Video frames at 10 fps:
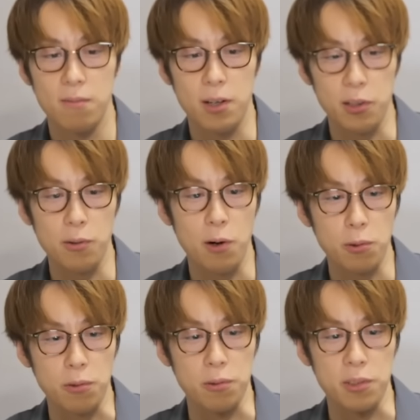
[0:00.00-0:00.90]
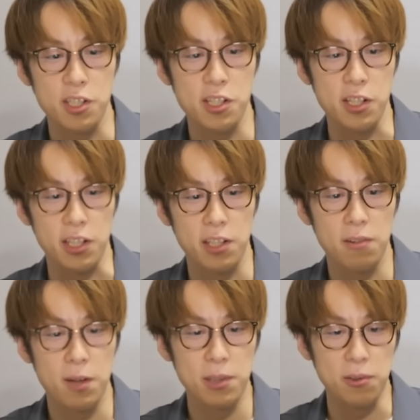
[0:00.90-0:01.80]
まあ龍が如く維新
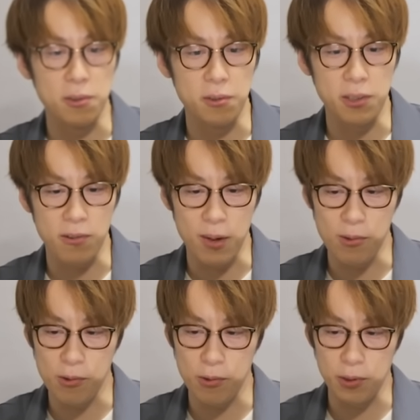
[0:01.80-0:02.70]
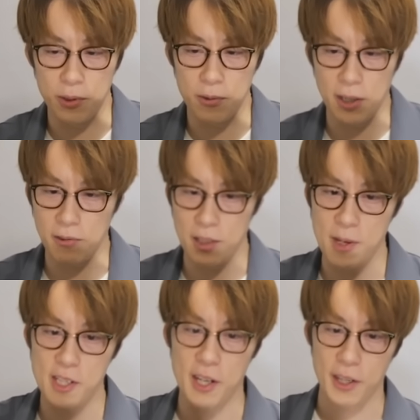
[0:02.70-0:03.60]
極みの時とかもこういう動画撮り
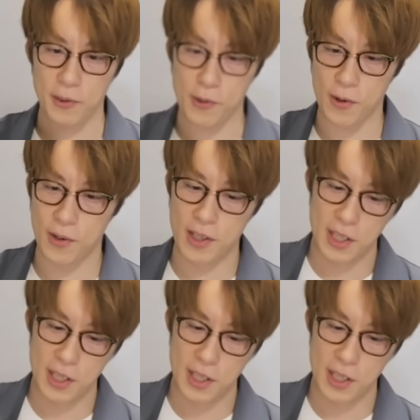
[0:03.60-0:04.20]
ましたけど、